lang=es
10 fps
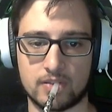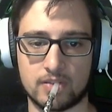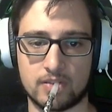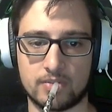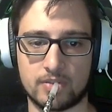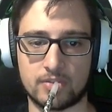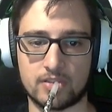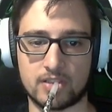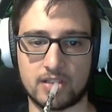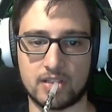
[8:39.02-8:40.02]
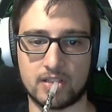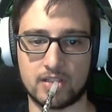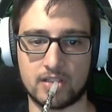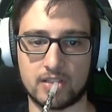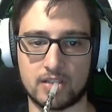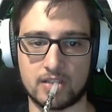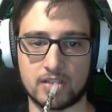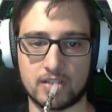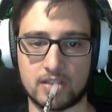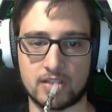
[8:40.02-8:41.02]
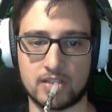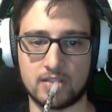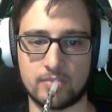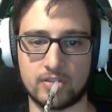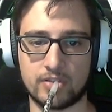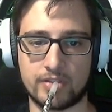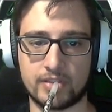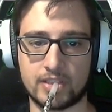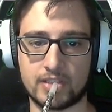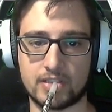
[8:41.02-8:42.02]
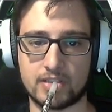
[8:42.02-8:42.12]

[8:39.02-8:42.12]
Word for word: Lo ponemos aquí, me lo llevo atrás.